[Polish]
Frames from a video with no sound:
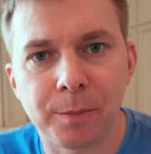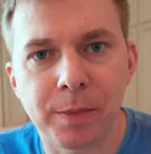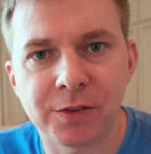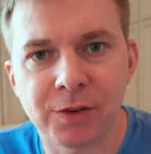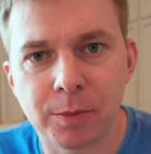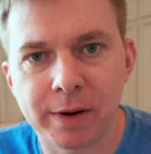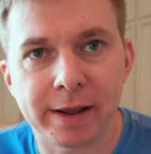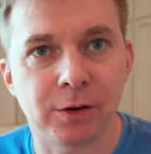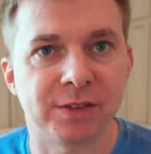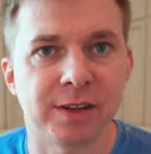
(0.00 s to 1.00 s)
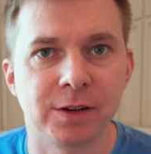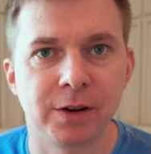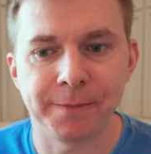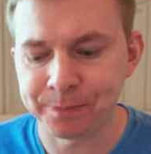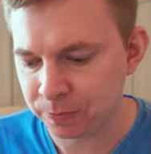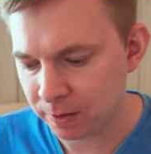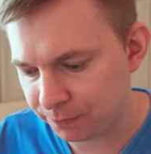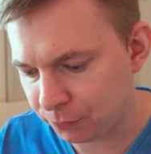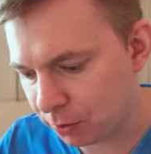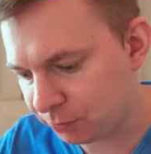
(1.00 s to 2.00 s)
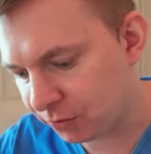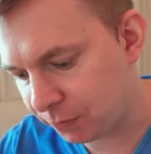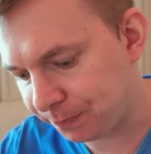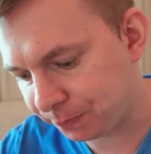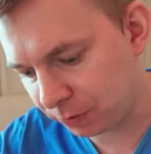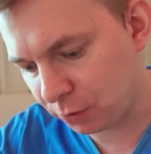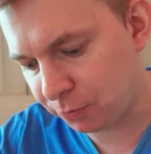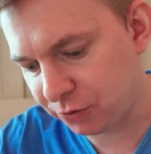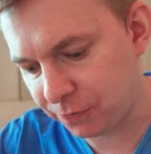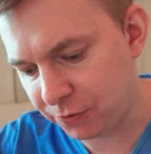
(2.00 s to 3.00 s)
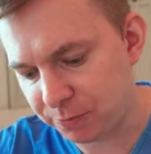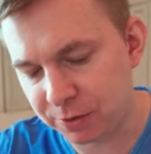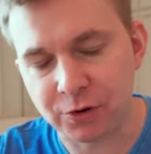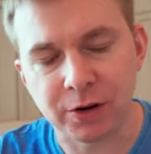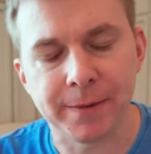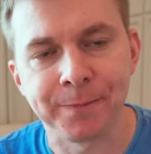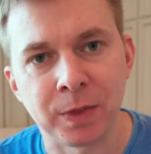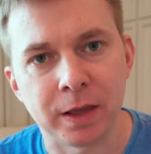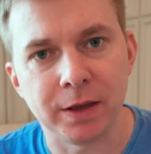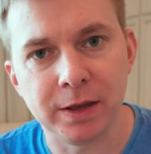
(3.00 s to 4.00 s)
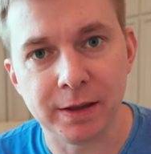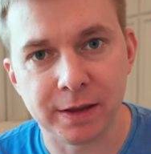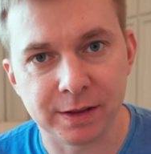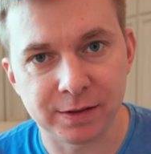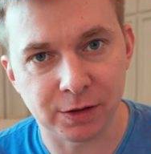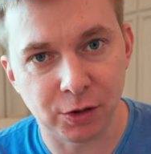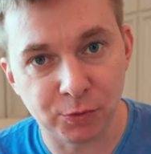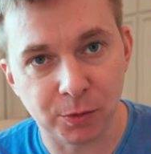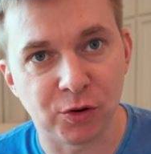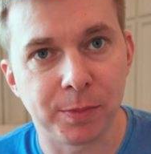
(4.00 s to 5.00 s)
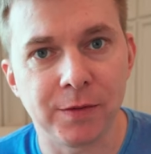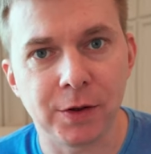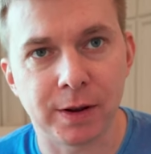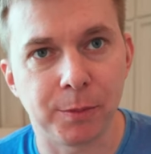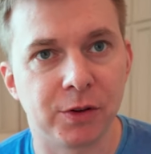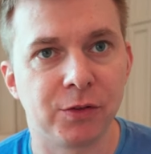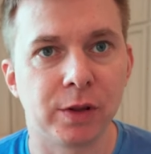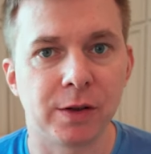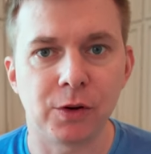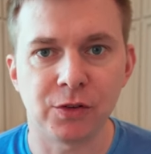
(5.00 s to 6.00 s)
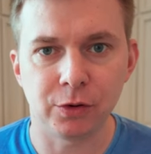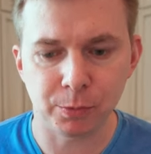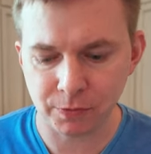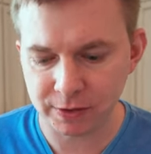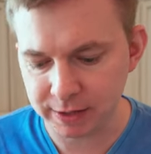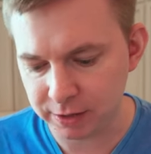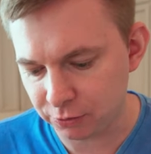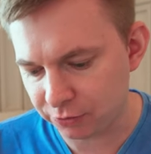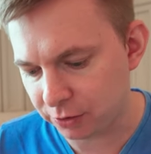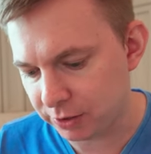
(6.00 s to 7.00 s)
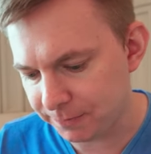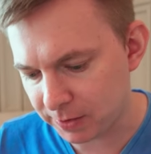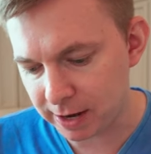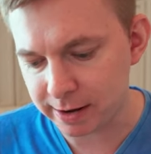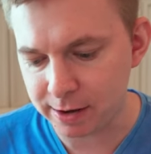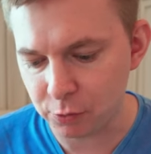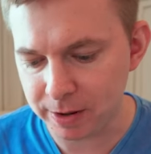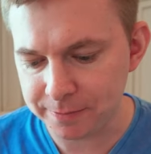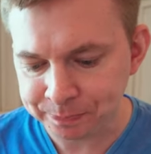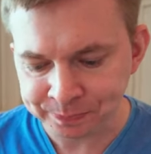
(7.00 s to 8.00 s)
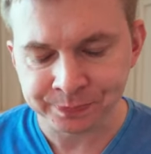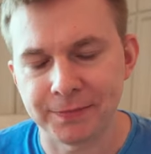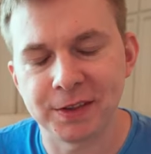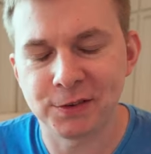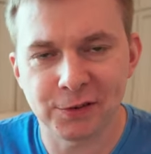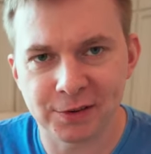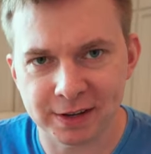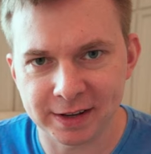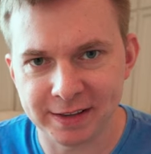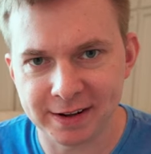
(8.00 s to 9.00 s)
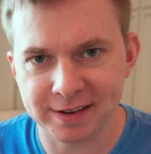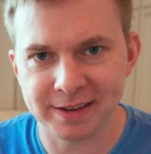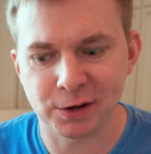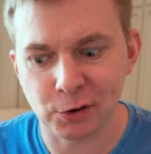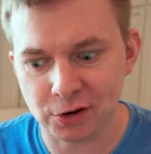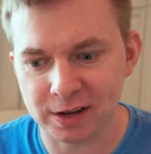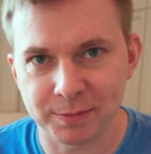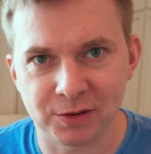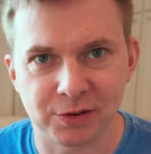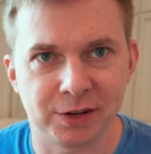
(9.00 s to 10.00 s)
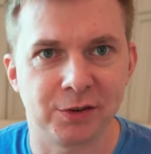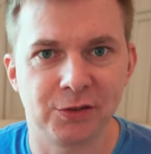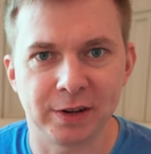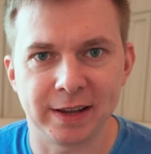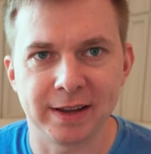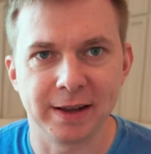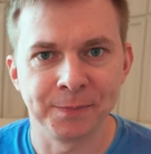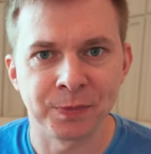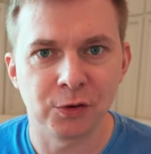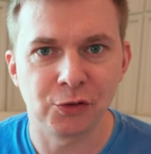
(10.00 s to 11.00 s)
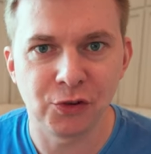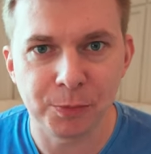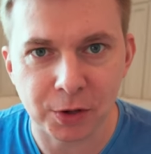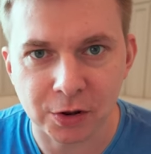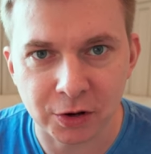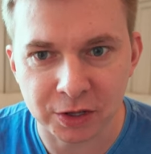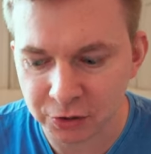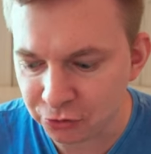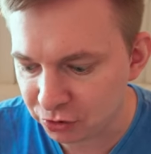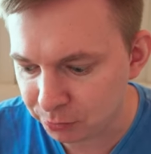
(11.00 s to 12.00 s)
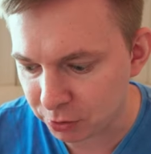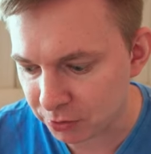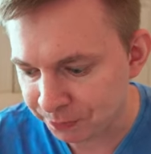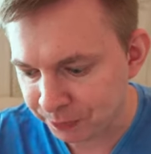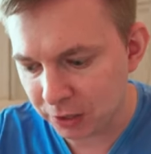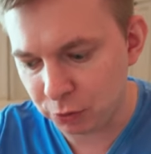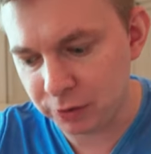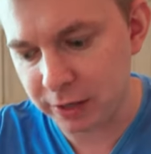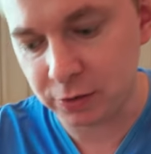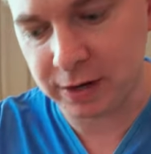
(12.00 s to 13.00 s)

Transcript: Bardzo dobre jajko sadzone, dobrze, dobrze wysmażone i jest dobrze przyprawione, bo jest tutaj właśnie odpowiednia ilość soli, tak jak ja lubię. I coś, co ja generalnie kocham, jeżeli chodzi o jajka, szczypior do nich, szczypior. I tutaj od